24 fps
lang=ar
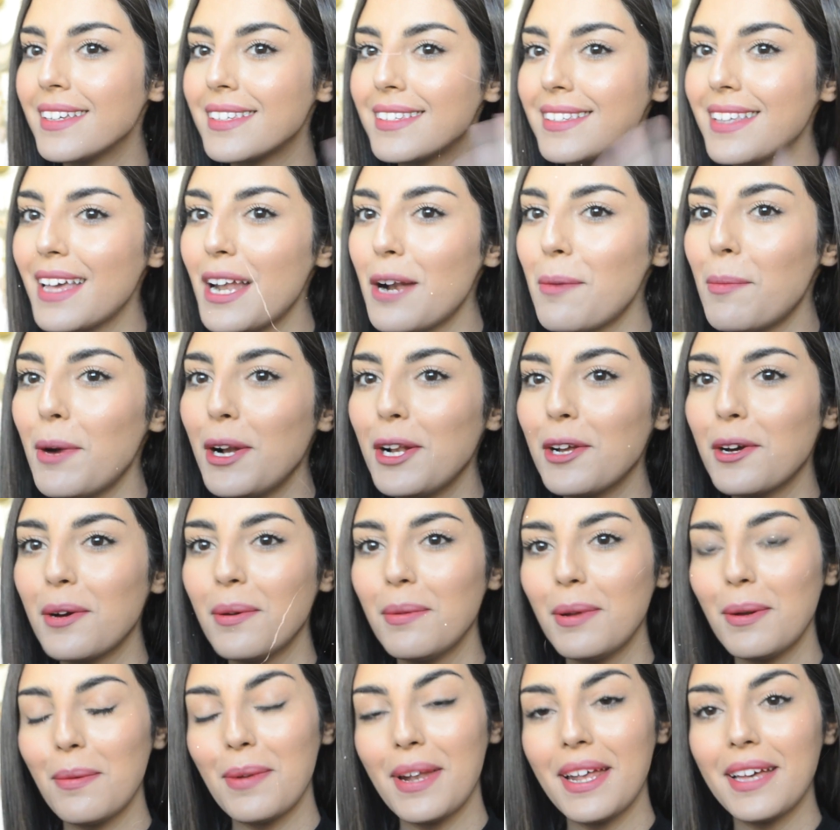السلام عليكم
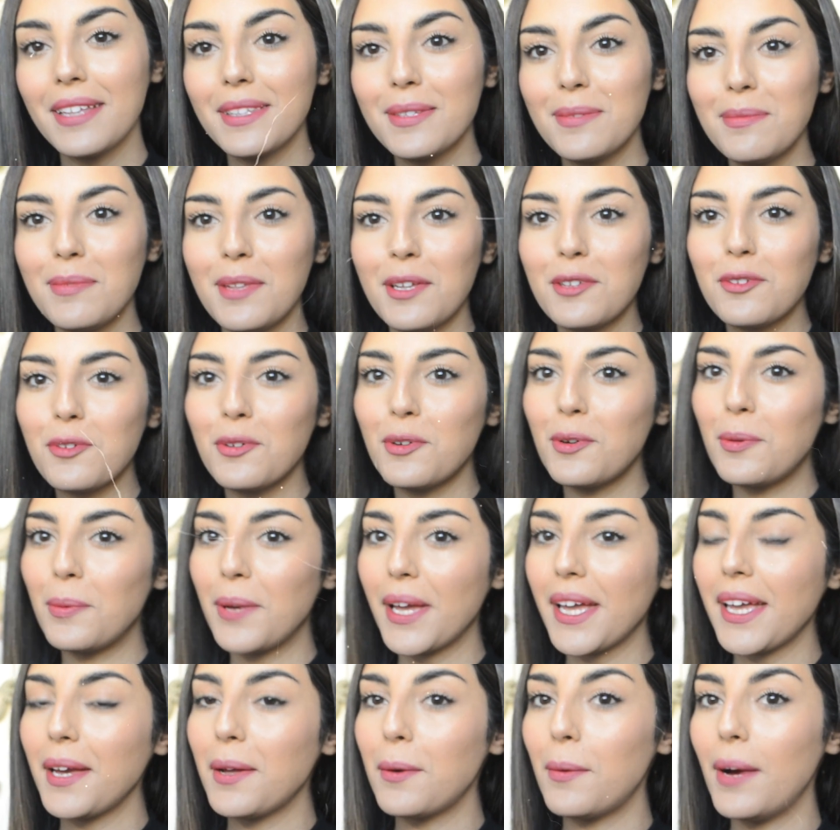البنات نتمنى تكونوا
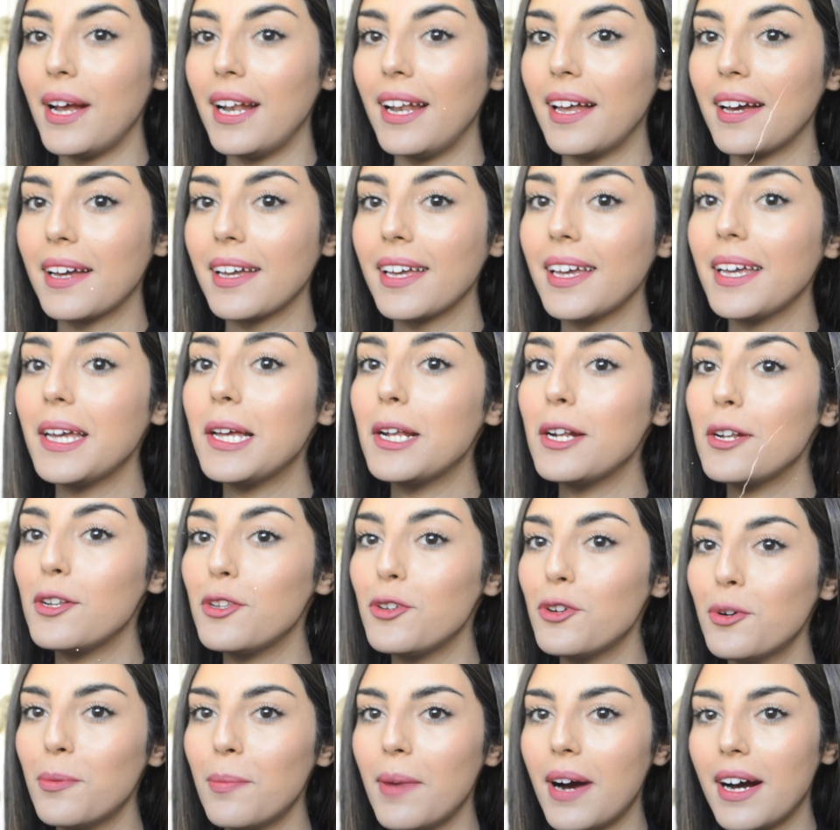بخير وعلى خير
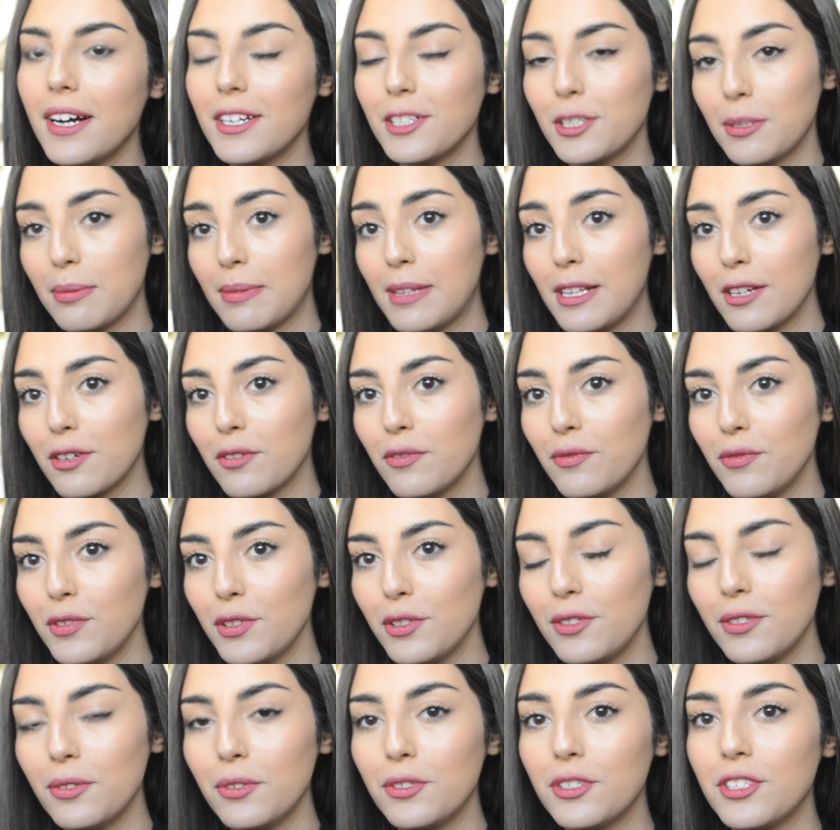اليوم جبت لكم
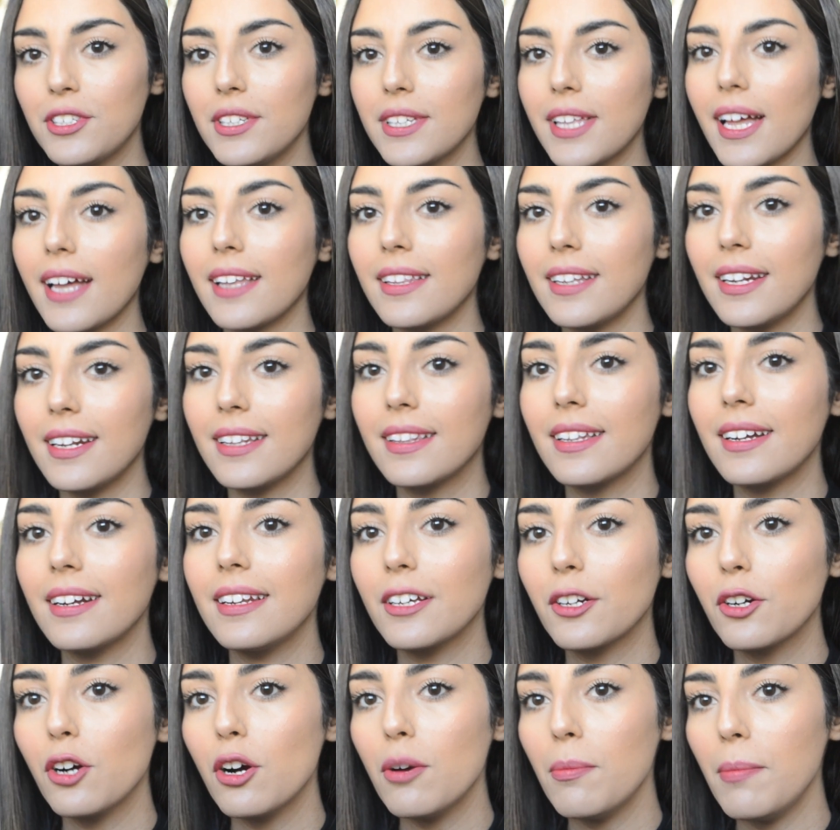فيديو جديد غادي نهضر
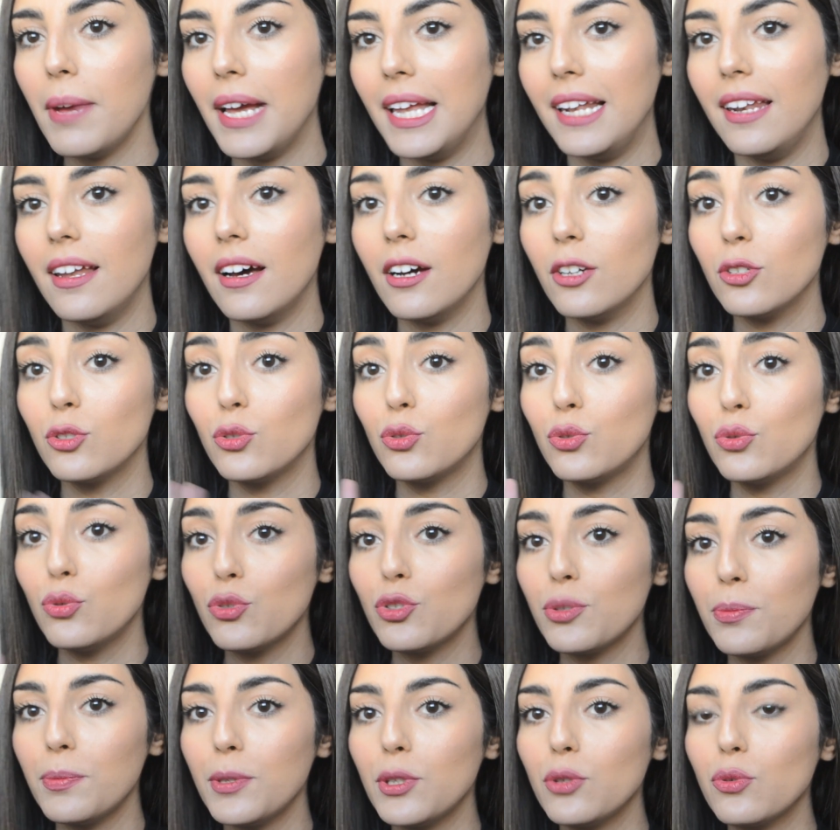لكم على جوج
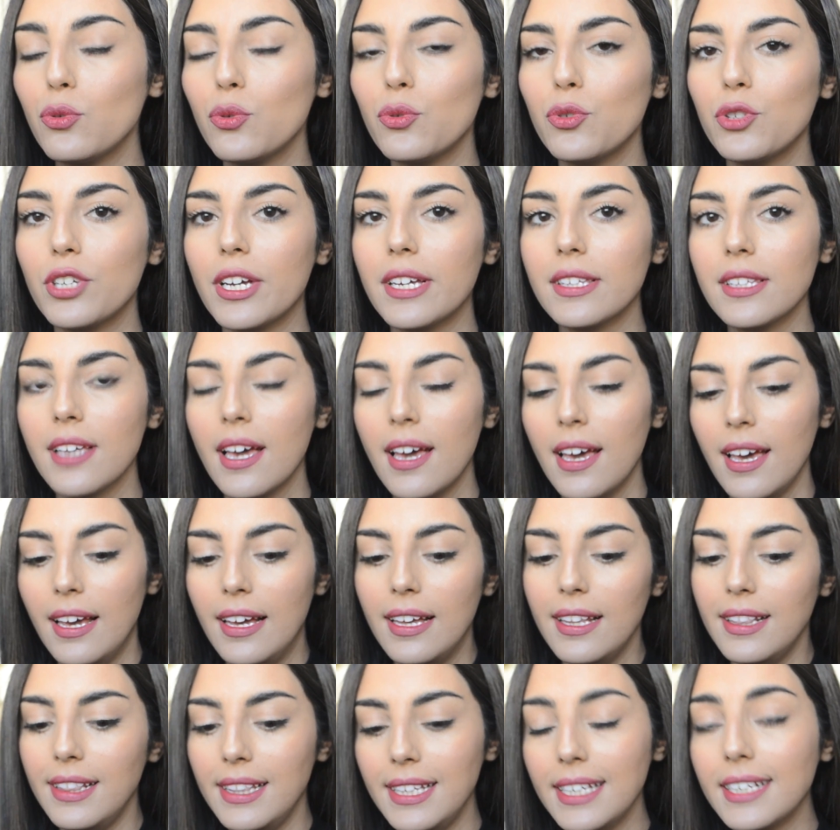منتوجات
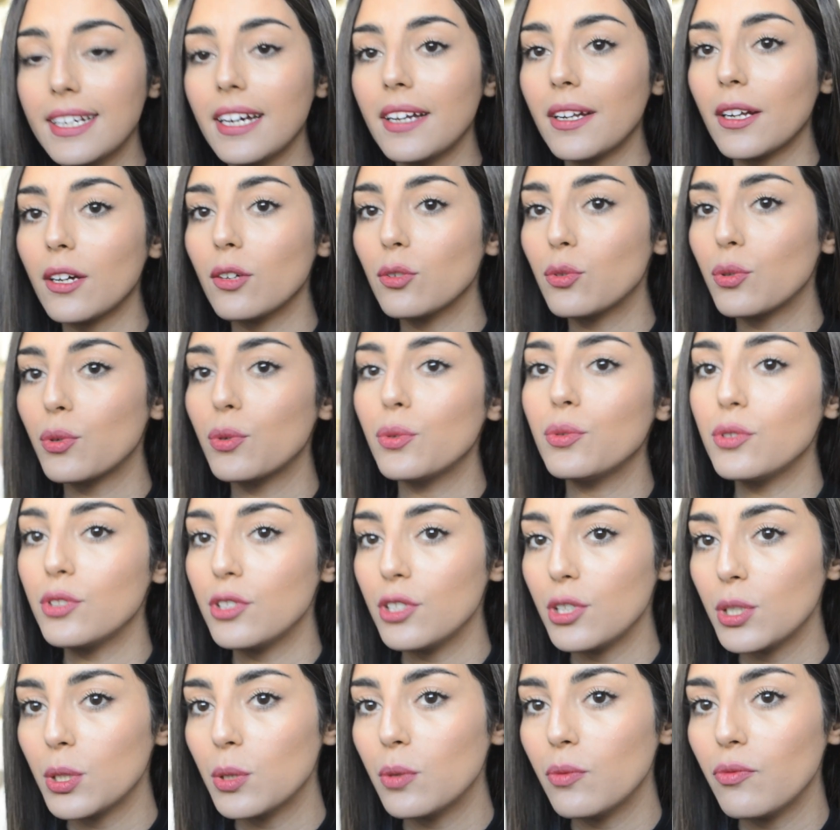اللي كنقدروا
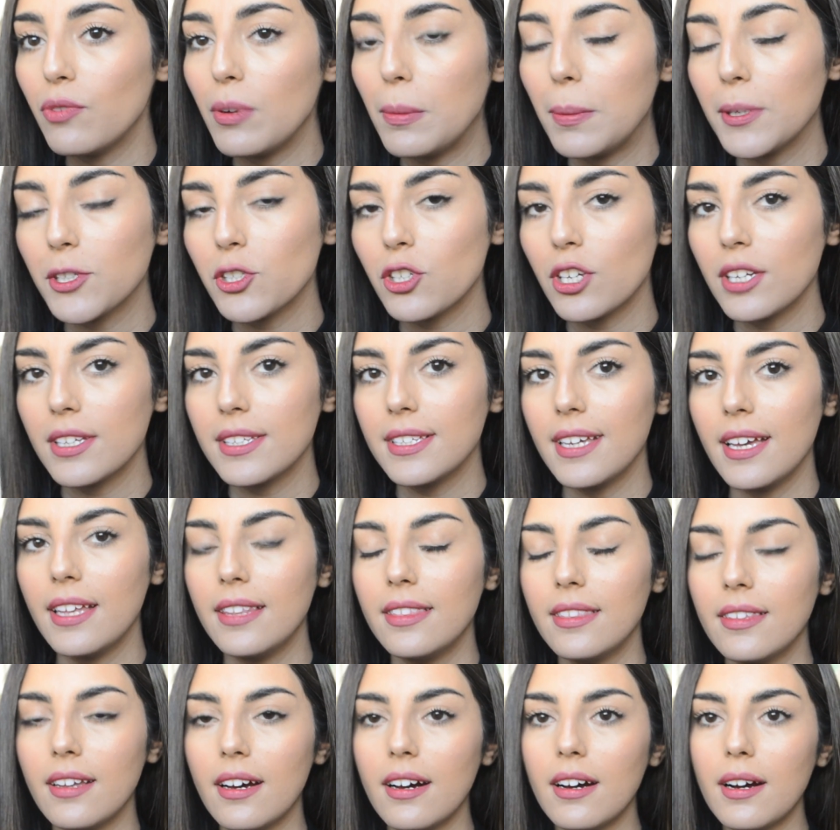نديرهم في البشره
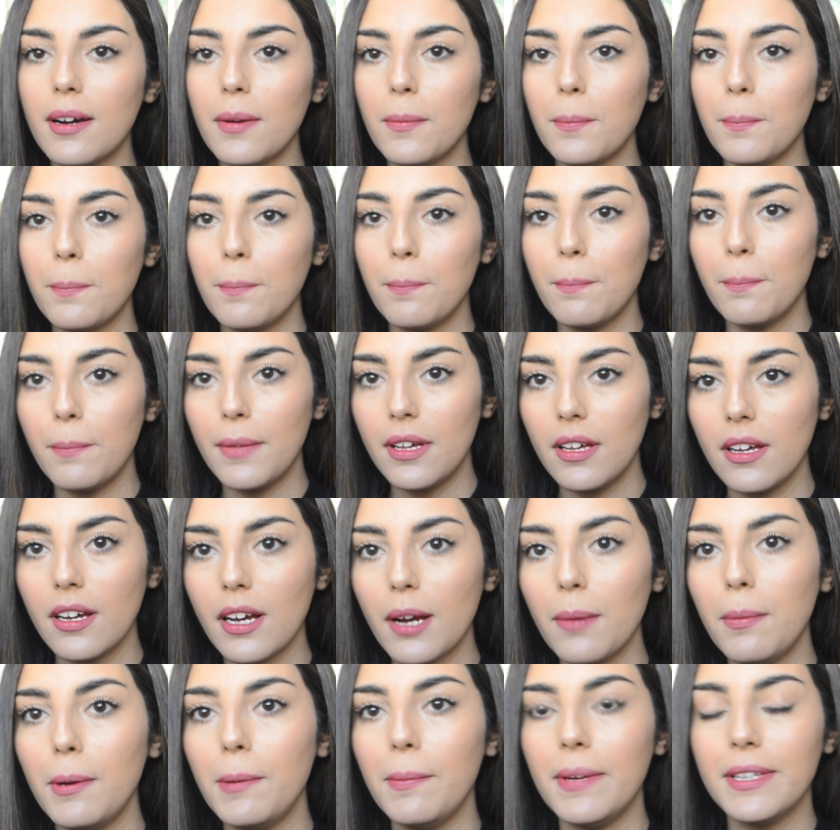ديالنا آه،
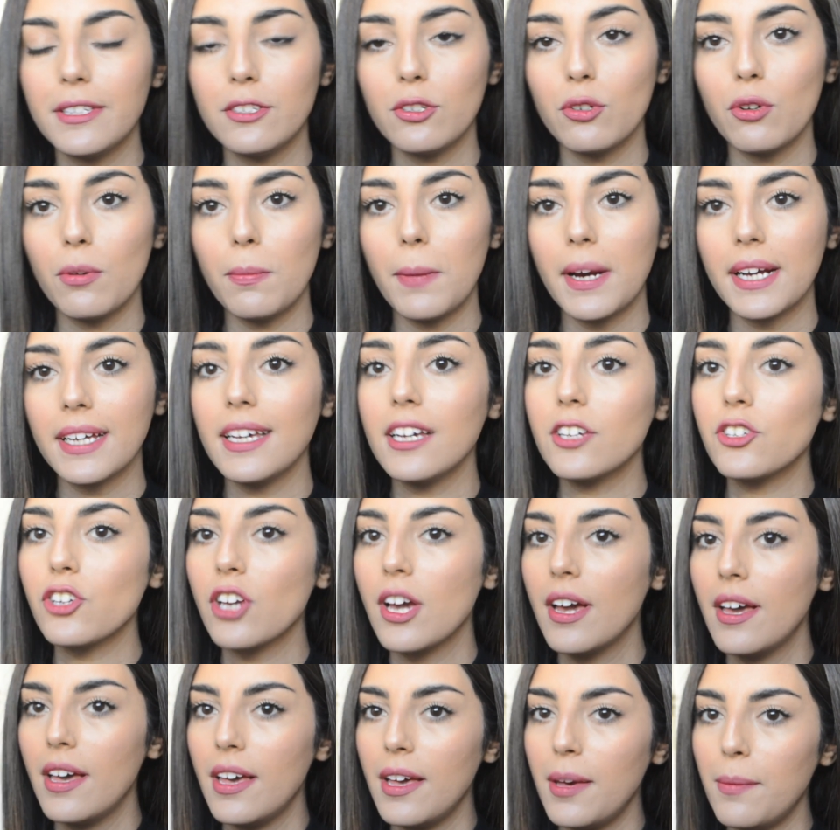قبل ما نديروا الماكياج
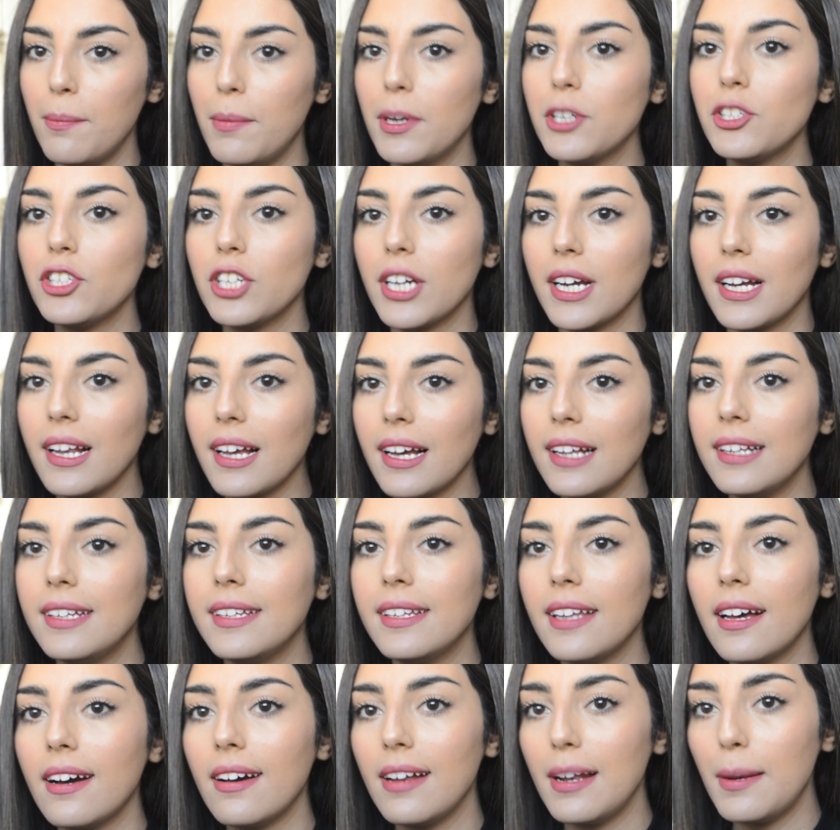باش يغلق
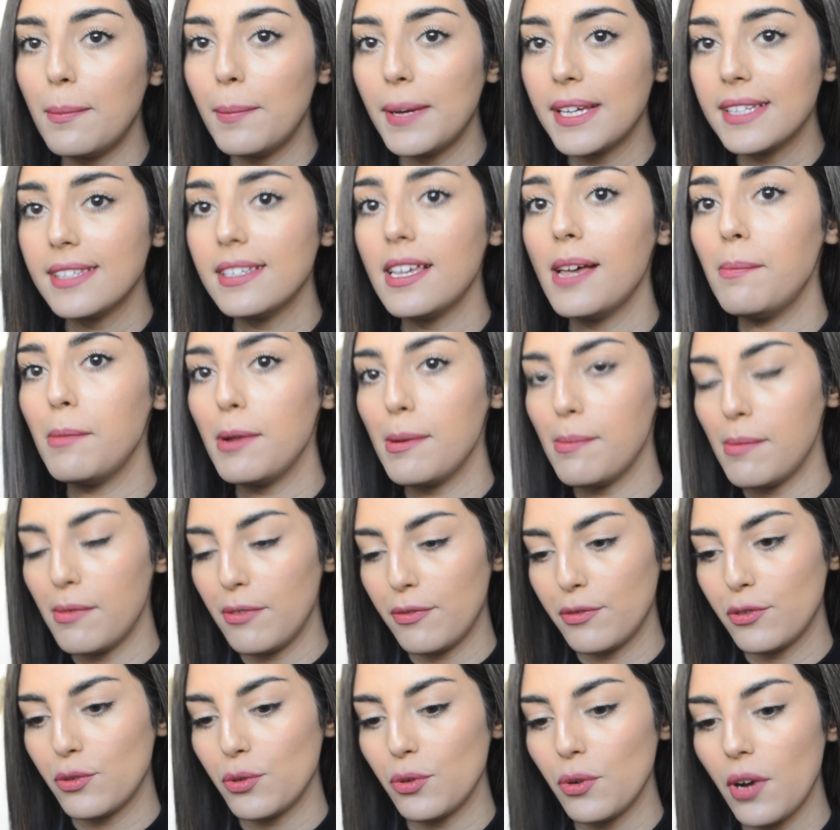لينا المسام
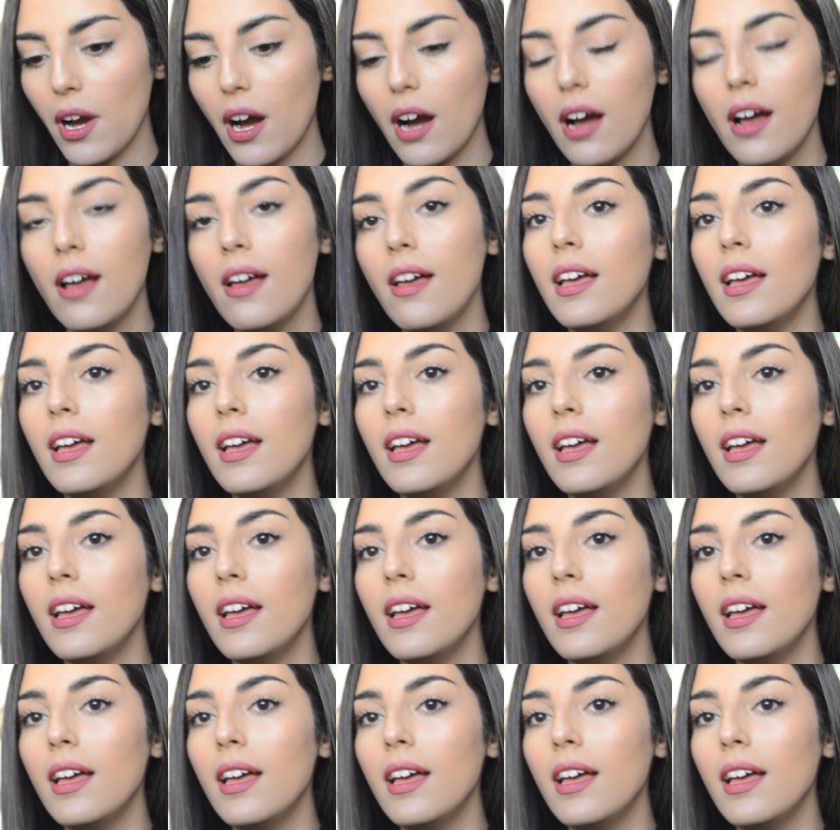المفتوحه